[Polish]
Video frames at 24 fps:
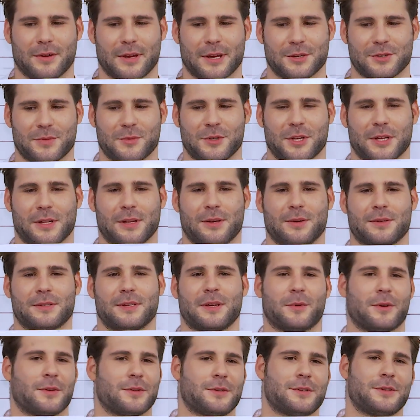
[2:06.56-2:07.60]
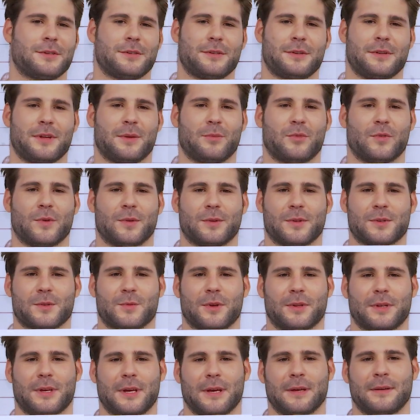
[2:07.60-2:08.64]
kojarzy mi się tylko z tym, choć nie było to
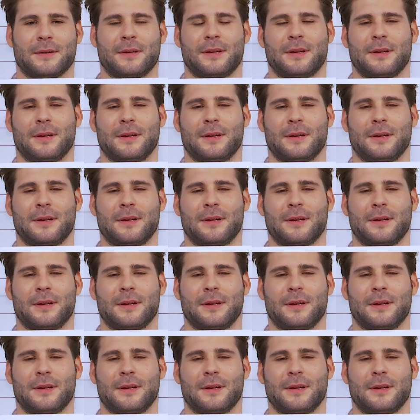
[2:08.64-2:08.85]
słodkie.